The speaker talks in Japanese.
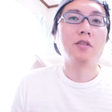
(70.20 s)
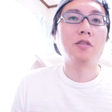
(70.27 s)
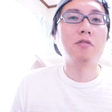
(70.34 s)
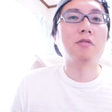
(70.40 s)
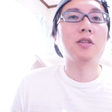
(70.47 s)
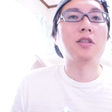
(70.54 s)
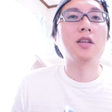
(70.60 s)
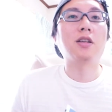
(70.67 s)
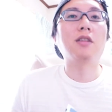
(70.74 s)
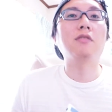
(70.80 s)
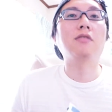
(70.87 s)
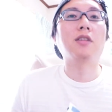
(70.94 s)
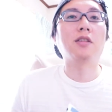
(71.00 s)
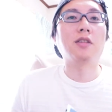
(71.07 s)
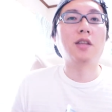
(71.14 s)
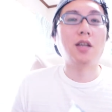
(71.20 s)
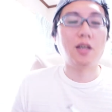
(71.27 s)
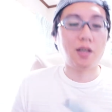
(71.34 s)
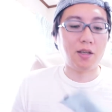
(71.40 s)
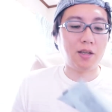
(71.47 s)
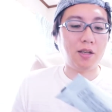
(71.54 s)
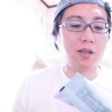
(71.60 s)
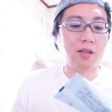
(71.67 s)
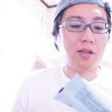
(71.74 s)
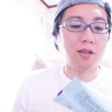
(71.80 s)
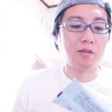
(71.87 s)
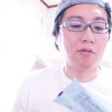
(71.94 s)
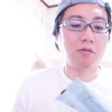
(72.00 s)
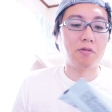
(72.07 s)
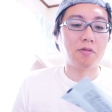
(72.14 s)
今日はせっかくなんで、
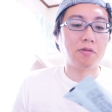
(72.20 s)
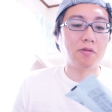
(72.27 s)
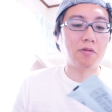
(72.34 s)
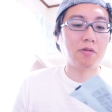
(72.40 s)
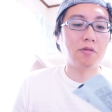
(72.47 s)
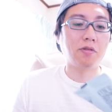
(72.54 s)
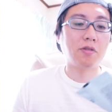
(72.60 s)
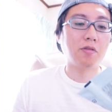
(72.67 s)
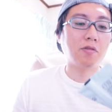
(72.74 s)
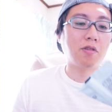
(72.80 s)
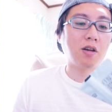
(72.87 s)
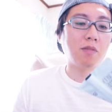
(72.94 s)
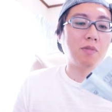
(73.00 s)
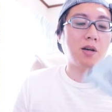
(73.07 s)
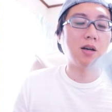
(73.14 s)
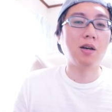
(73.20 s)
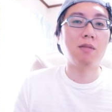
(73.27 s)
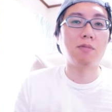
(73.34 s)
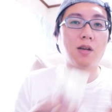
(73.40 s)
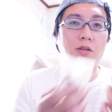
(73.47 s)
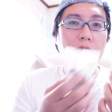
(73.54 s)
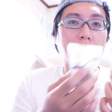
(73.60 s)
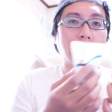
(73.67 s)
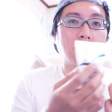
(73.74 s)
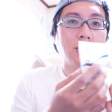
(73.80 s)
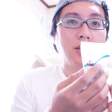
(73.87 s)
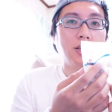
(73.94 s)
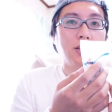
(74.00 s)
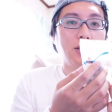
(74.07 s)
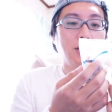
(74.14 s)
えっ、ー、と、この横浜ハーバーの
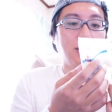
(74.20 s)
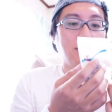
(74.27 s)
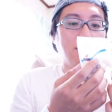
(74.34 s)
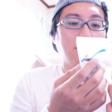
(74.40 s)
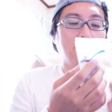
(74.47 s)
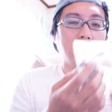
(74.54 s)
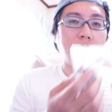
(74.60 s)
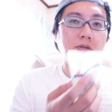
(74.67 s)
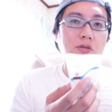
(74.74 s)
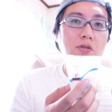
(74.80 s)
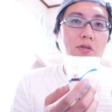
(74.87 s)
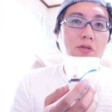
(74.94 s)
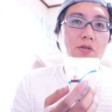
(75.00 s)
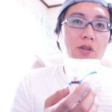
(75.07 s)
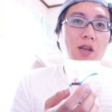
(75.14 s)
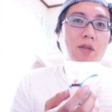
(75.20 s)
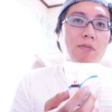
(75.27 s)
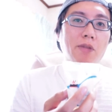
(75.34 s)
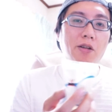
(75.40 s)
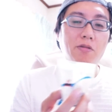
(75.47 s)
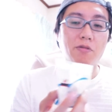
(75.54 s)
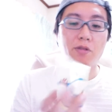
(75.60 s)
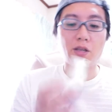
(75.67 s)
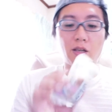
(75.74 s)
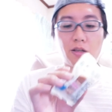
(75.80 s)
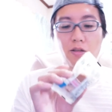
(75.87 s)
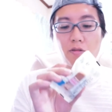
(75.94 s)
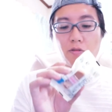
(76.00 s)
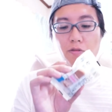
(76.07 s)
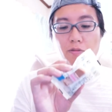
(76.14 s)
通常のね、
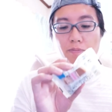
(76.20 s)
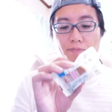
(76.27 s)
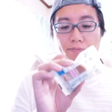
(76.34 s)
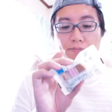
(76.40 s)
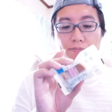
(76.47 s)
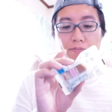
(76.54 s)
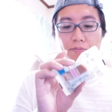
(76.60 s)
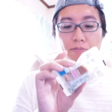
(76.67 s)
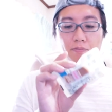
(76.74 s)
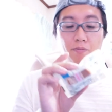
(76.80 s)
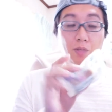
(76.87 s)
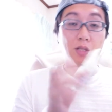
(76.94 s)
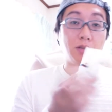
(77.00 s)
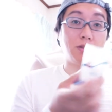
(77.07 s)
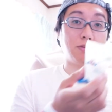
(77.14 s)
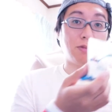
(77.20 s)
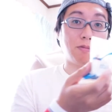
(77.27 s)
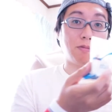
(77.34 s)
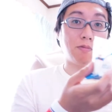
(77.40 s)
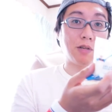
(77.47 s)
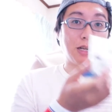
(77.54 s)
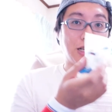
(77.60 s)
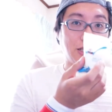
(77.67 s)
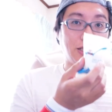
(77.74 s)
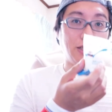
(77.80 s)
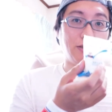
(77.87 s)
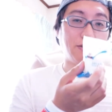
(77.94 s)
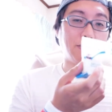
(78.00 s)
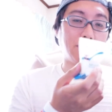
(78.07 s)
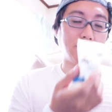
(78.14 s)
マロンケーキとミルクモンブラン味、
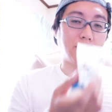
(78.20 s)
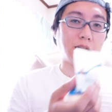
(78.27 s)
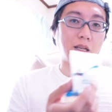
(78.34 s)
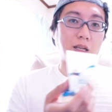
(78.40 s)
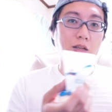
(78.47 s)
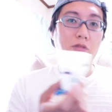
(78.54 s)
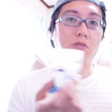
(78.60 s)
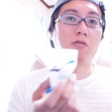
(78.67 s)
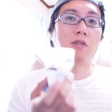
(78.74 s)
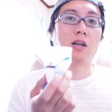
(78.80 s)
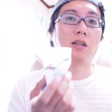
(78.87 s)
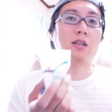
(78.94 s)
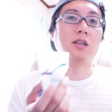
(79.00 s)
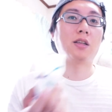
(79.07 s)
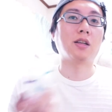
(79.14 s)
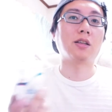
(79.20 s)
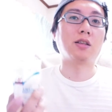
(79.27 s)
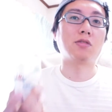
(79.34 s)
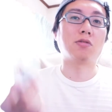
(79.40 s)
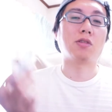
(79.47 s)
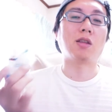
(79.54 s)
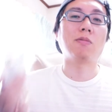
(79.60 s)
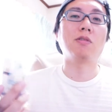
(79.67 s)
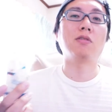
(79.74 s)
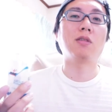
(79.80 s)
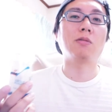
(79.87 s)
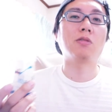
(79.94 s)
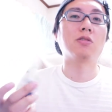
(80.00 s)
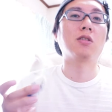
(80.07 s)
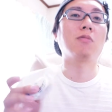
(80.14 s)
えー、両方買ってきたんで、ちょっと食べ
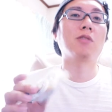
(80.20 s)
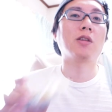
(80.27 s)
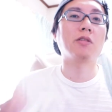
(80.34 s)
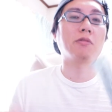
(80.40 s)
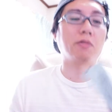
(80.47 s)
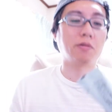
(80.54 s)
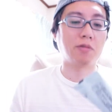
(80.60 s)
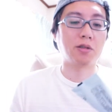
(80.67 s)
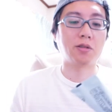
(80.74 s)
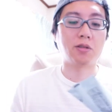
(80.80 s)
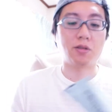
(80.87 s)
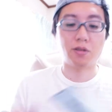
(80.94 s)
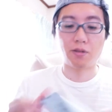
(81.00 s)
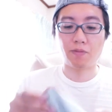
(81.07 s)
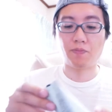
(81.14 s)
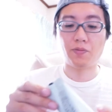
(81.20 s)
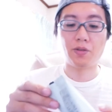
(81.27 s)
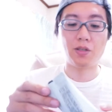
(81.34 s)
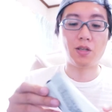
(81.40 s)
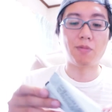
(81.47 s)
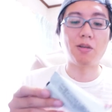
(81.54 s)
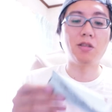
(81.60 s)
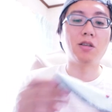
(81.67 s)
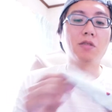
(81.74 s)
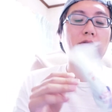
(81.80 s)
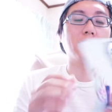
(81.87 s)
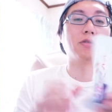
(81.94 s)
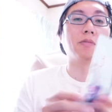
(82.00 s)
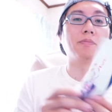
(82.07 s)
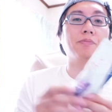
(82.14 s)
比べをしてみたいと思います。じゃあまずは
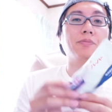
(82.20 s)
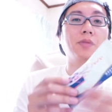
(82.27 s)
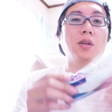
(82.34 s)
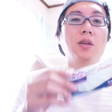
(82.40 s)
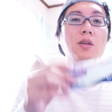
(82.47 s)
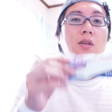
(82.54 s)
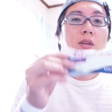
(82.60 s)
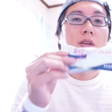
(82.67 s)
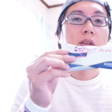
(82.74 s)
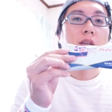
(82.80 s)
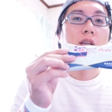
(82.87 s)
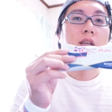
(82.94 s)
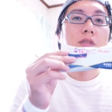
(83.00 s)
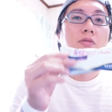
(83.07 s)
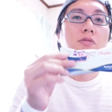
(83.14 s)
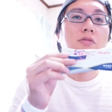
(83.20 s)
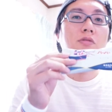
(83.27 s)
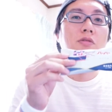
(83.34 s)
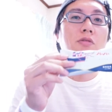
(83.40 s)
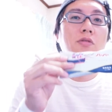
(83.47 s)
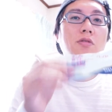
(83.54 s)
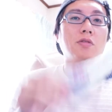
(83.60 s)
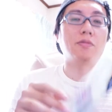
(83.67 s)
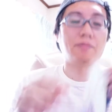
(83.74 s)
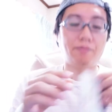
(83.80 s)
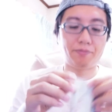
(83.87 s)
この、え通常の